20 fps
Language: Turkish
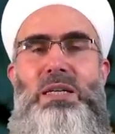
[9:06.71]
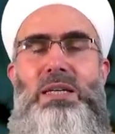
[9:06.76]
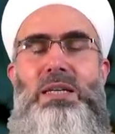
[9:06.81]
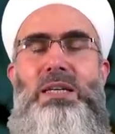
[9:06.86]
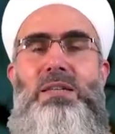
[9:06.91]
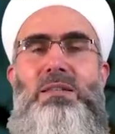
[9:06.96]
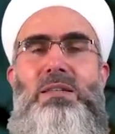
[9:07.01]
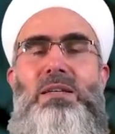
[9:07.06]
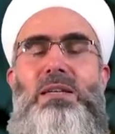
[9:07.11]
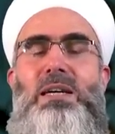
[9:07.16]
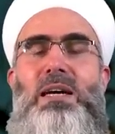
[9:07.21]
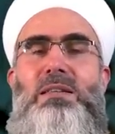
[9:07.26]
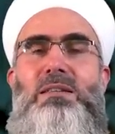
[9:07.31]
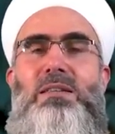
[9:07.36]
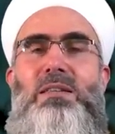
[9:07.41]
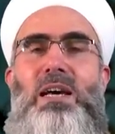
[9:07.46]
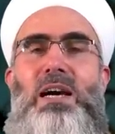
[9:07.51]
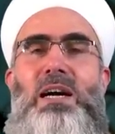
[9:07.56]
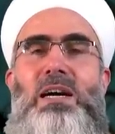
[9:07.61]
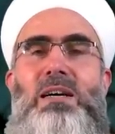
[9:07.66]

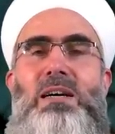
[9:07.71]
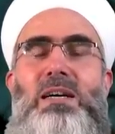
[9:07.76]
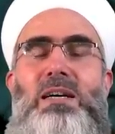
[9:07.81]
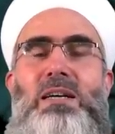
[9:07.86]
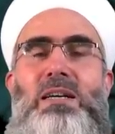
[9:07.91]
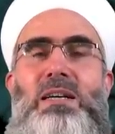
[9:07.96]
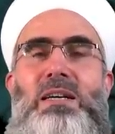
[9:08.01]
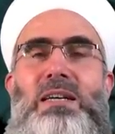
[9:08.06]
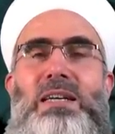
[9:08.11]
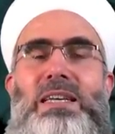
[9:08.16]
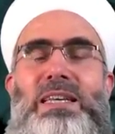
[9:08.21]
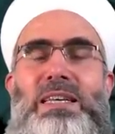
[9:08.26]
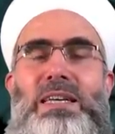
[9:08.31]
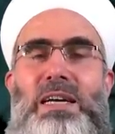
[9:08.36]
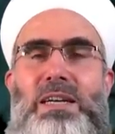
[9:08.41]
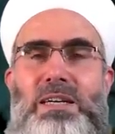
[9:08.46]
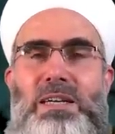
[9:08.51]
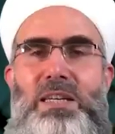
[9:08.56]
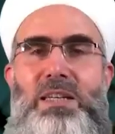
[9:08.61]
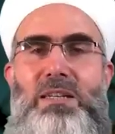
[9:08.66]
İtikatta
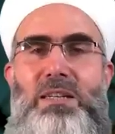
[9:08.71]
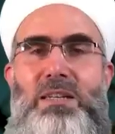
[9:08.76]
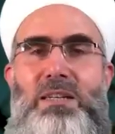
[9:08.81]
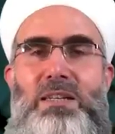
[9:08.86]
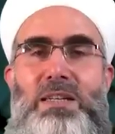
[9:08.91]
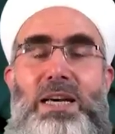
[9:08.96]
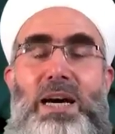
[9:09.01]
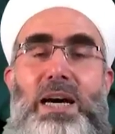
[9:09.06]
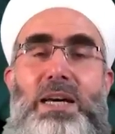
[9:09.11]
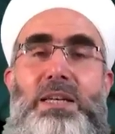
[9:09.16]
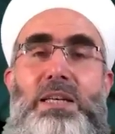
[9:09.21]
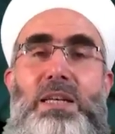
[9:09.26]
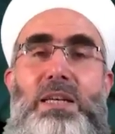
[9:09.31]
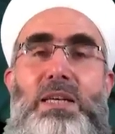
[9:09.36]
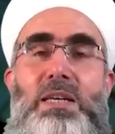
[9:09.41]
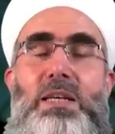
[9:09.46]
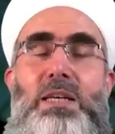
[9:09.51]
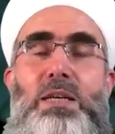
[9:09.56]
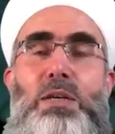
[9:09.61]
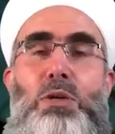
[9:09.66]
yakin
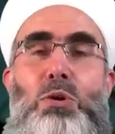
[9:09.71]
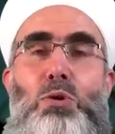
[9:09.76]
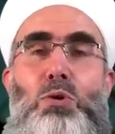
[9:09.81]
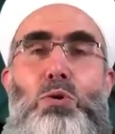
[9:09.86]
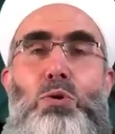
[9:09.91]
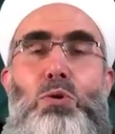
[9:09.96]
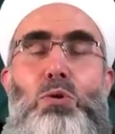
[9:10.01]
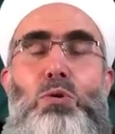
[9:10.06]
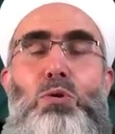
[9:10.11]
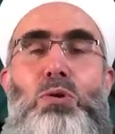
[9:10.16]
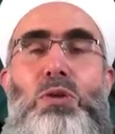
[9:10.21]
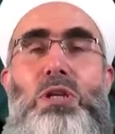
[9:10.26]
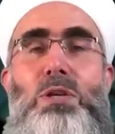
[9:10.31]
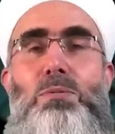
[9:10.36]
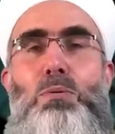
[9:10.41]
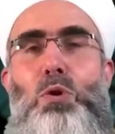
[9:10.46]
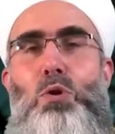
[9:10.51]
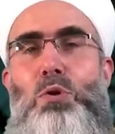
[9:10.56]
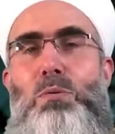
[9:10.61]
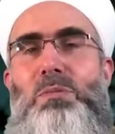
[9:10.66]
yani görür
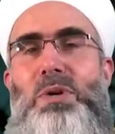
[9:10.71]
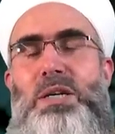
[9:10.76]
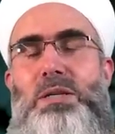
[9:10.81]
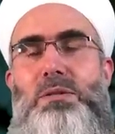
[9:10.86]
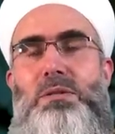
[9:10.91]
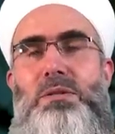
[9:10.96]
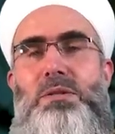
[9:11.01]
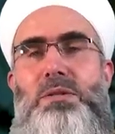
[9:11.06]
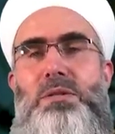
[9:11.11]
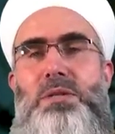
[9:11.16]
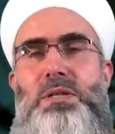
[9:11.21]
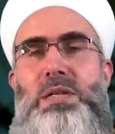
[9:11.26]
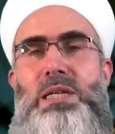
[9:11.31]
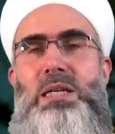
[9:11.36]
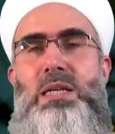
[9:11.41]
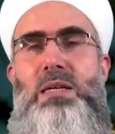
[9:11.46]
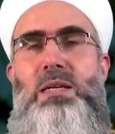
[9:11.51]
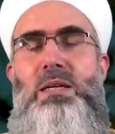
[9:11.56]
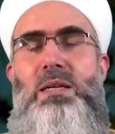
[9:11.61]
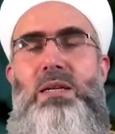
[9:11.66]
gibi olmaktır
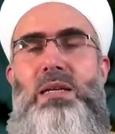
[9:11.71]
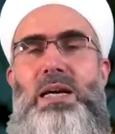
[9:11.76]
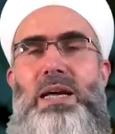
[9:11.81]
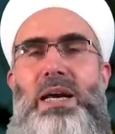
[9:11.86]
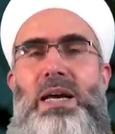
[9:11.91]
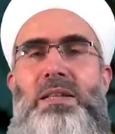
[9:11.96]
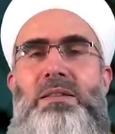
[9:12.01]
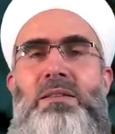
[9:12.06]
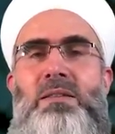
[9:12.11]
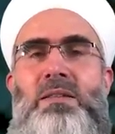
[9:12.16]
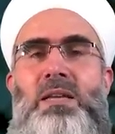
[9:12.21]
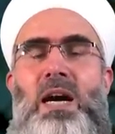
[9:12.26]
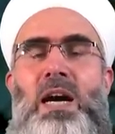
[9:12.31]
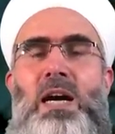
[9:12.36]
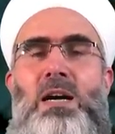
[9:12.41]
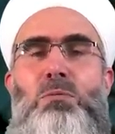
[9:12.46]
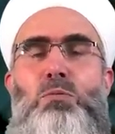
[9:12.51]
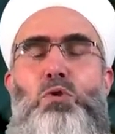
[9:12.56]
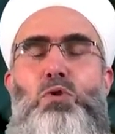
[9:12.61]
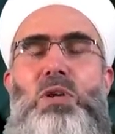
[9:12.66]
en
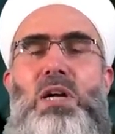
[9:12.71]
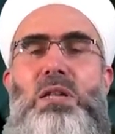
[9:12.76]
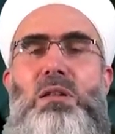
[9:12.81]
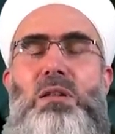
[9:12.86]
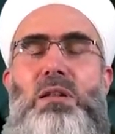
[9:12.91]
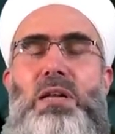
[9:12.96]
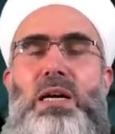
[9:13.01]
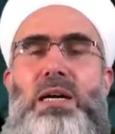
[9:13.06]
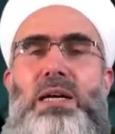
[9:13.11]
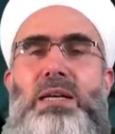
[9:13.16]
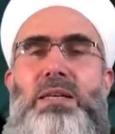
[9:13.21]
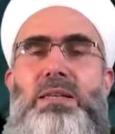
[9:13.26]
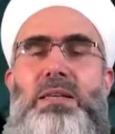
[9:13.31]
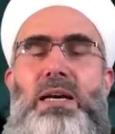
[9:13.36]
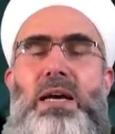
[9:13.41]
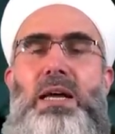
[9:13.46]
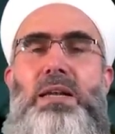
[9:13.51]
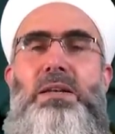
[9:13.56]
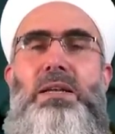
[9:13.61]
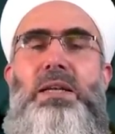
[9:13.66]
ta'budallaha
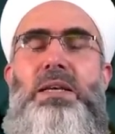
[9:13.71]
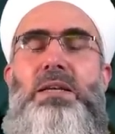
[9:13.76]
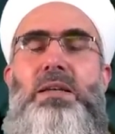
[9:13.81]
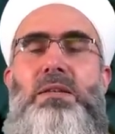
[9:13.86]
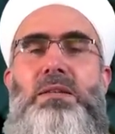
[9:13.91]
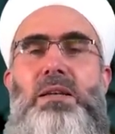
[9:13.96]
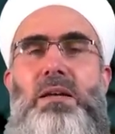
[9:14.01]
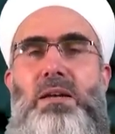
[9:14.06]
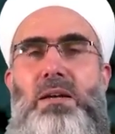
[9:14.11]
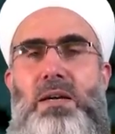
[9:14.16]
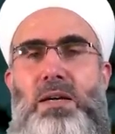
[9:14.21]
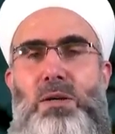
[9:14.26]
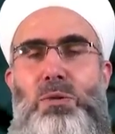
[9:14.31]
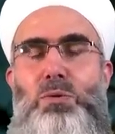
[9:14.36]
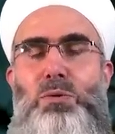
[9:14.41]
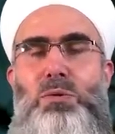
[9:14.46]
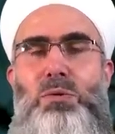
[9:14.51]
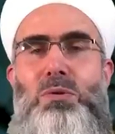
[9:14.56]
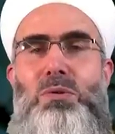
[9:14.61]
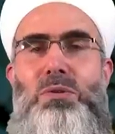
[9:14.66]
ke enneke
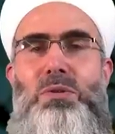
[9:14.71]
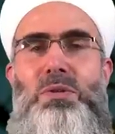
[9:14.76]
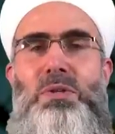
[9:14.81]
terahu.